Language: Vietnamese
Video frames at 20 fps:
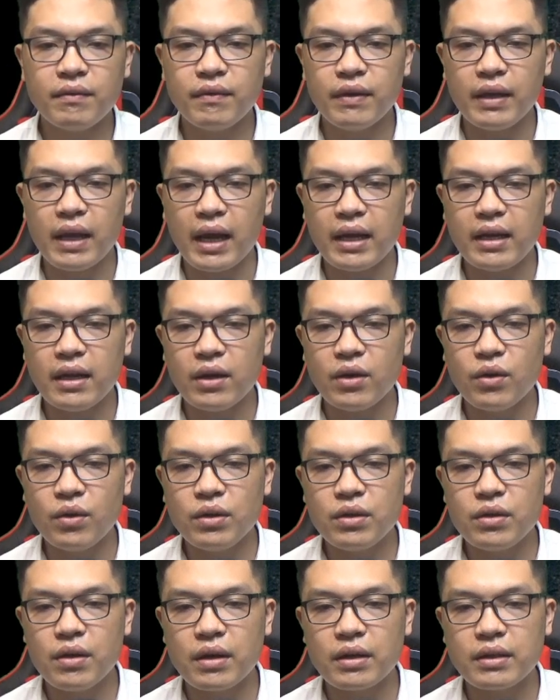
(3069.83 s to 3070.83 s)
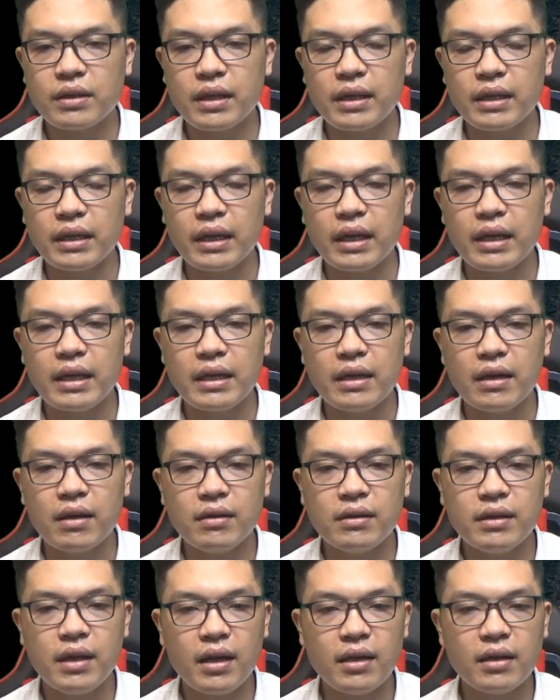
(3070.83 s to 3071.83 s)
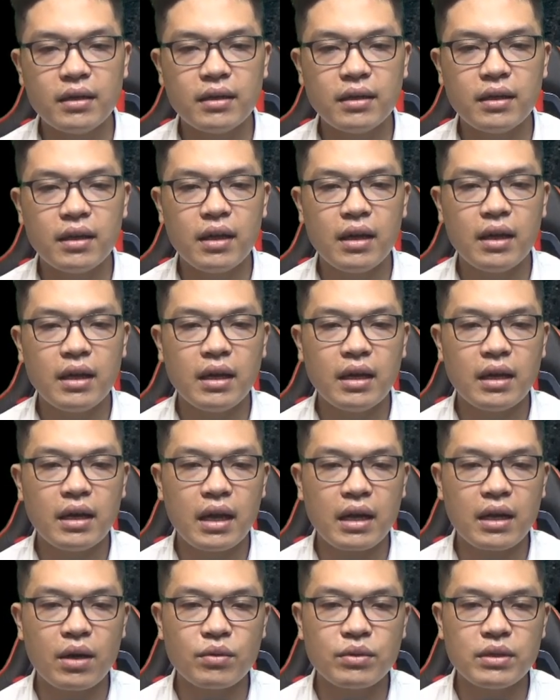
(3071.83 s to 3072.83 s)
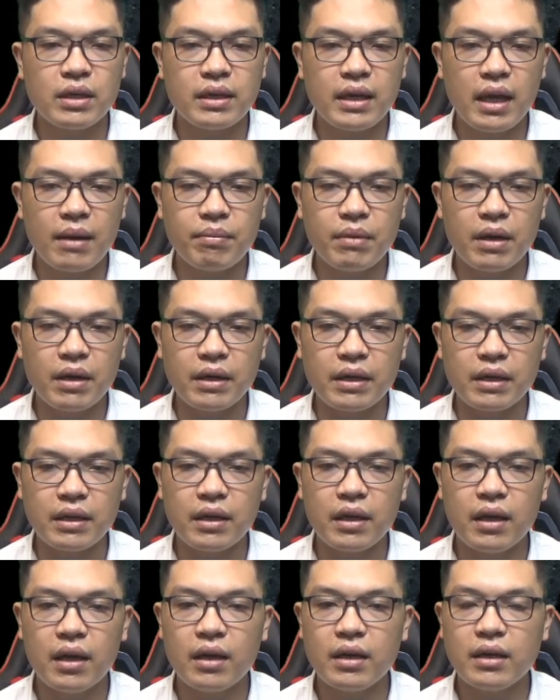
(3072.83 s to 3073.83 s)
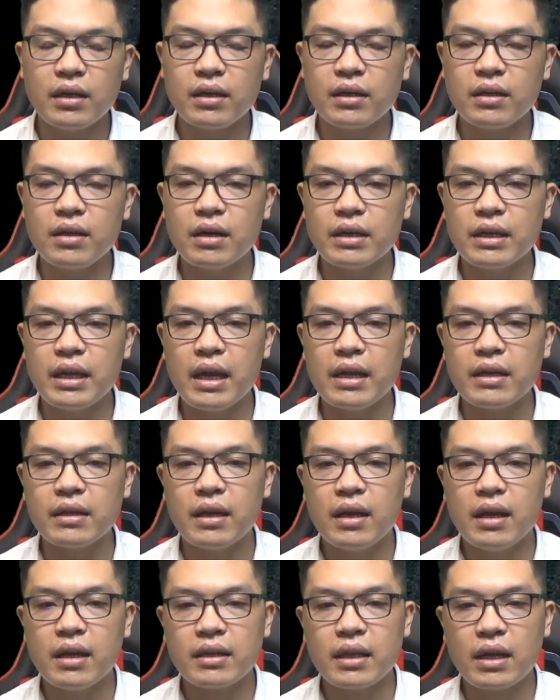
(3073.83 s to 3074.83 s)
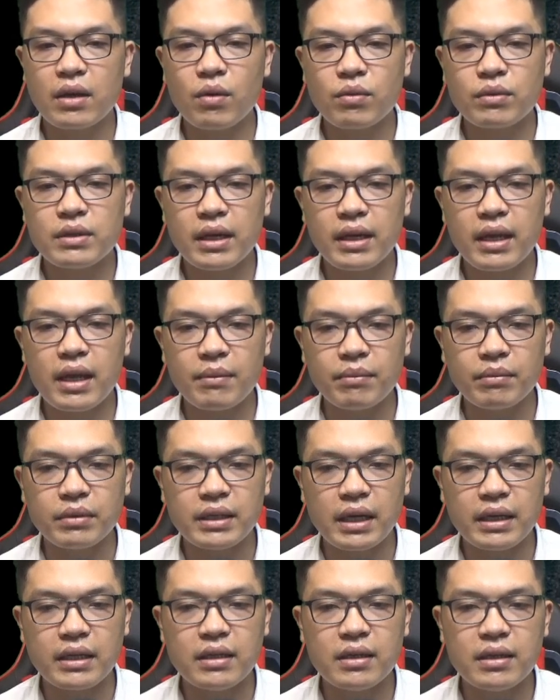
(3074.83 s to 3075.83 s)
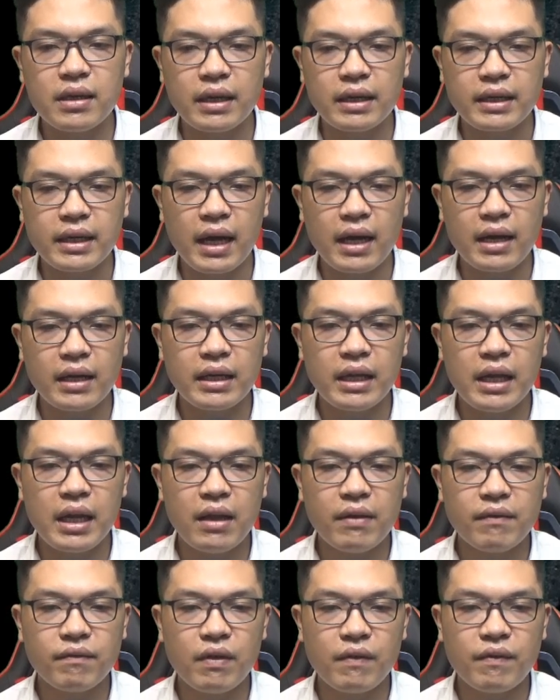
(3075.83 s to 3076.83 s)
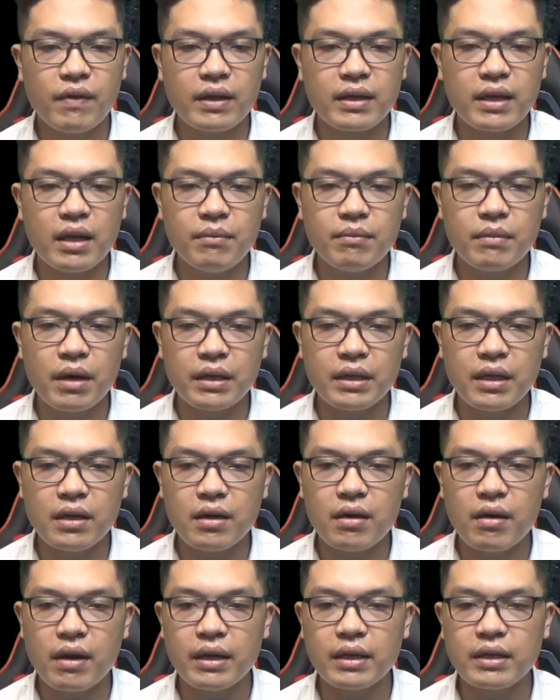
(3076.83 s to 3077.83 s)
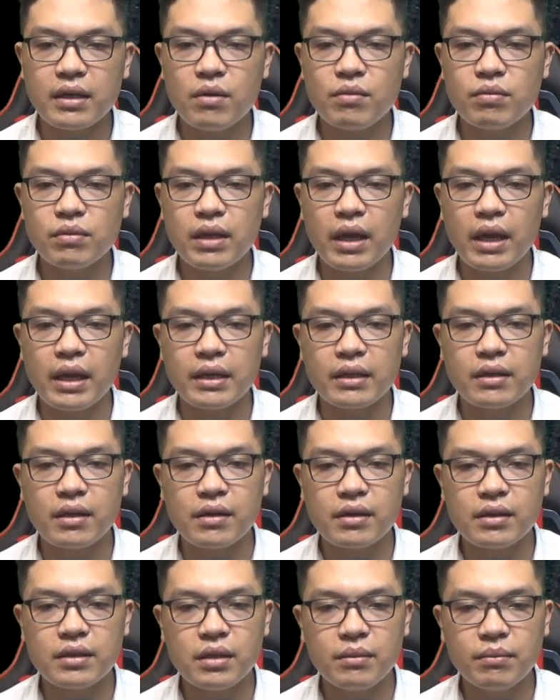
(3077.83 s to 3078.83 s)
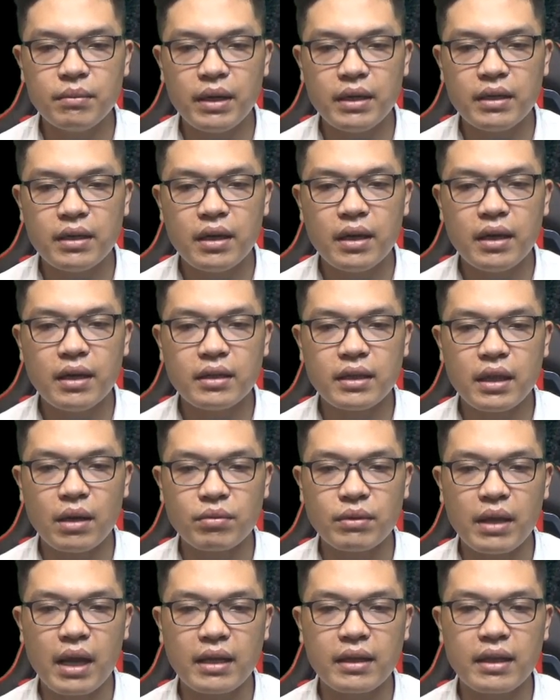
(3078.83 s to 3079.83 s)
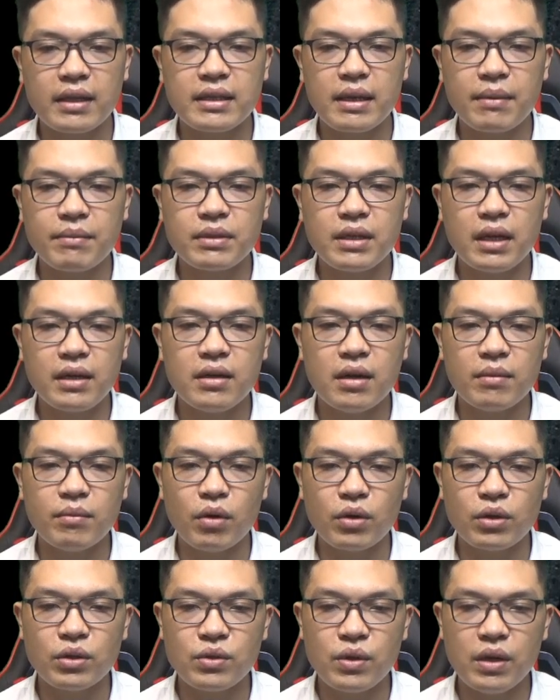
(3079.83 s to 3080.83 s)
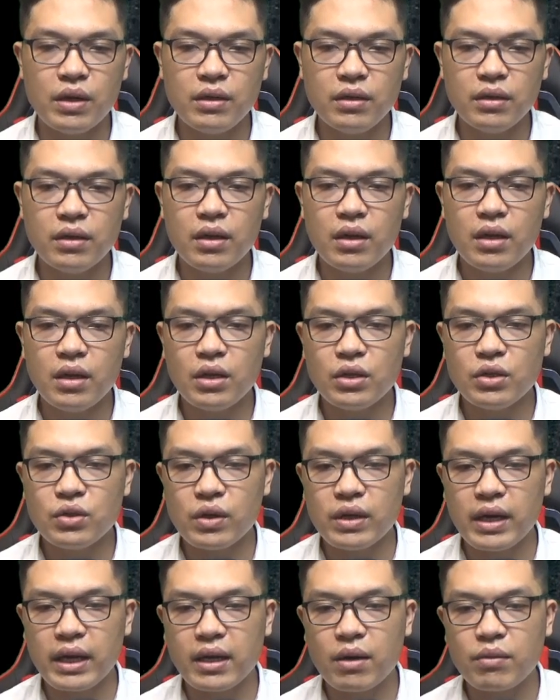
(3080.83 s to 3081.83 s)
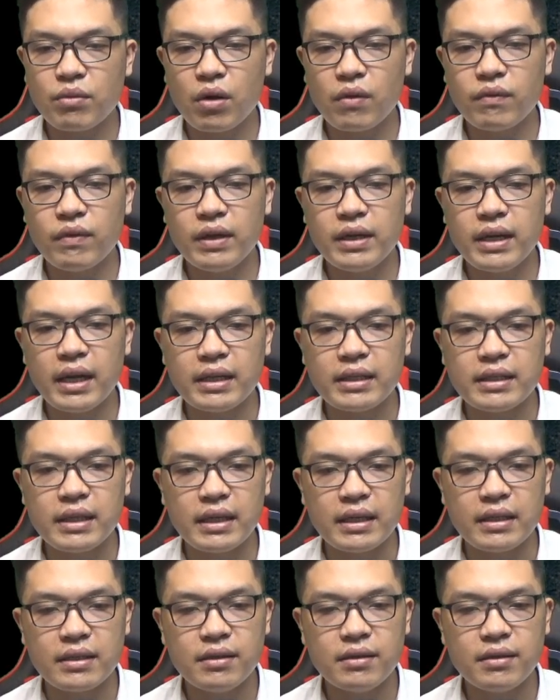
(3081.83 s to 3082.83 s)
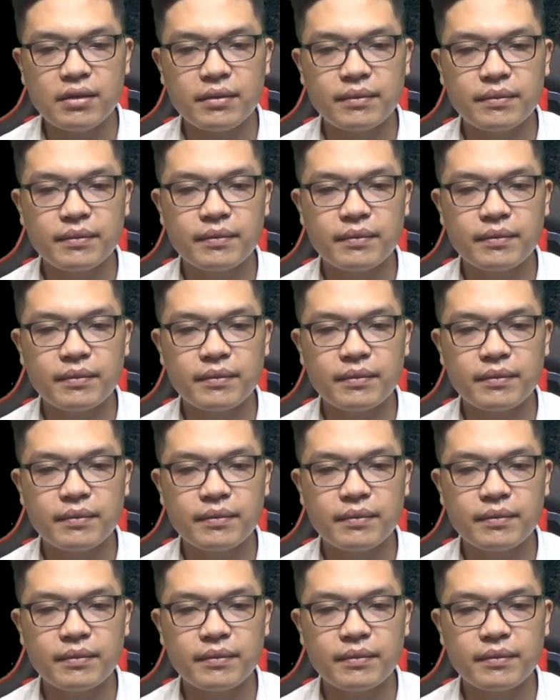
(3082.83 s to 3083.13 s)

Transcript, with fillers: Vì hắn là đối tượng tình nghi lớn nhất. Là Cậu Chân đáp lời. Đương nhiên, ta cũng sẽ kiểm tra những người khác. Vì vậy kính mời những người không thể tự chứng minh theo ta tới giám sát đường một chuyến. Chuyện này không có vấn đề gì chứ?